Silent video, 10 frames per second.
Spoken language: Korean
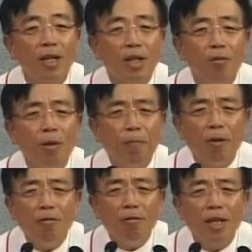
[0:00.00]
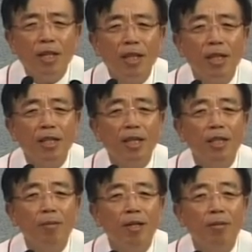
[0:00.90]
여러분의 평생에
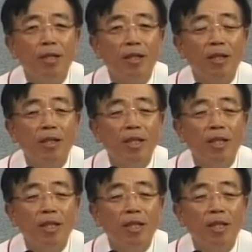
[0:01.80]
생각나기를 바랍니다.